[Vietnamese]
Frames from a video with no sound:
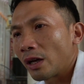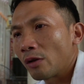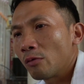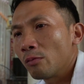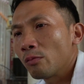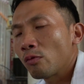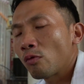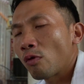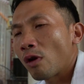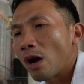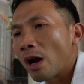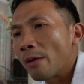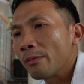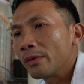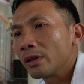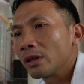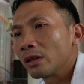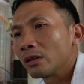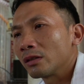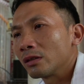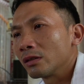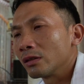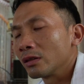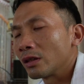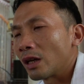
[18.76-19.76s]
ngày hôm qua mà
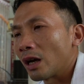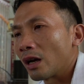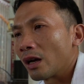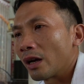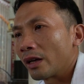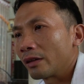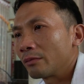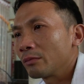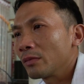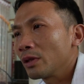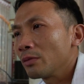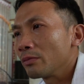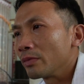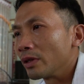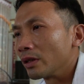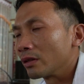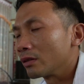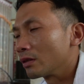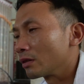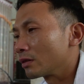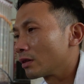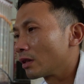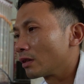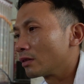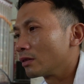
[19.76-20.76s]
thật sự cả anh mà biết
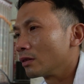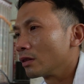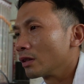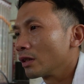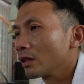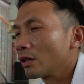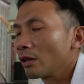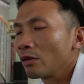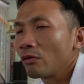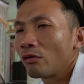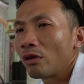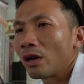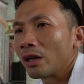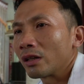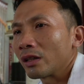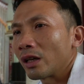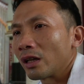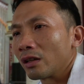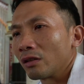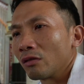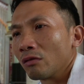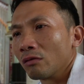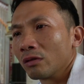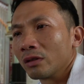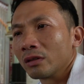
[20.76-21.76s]
thật sự cái, cái hoàn
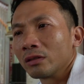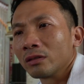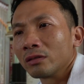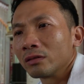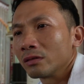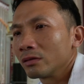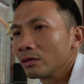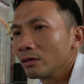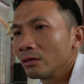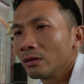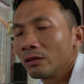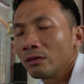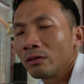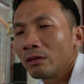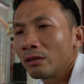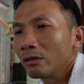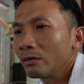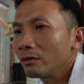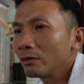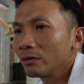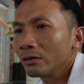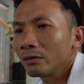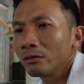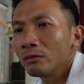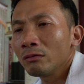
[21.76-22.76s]
cảnh nó cũng không,
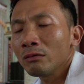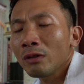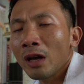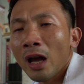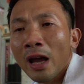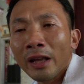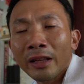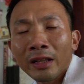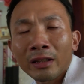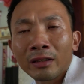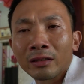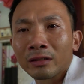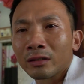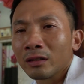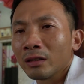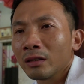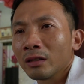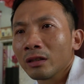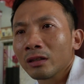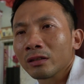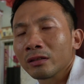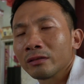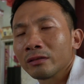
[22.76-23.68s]
không ai tưởng tượng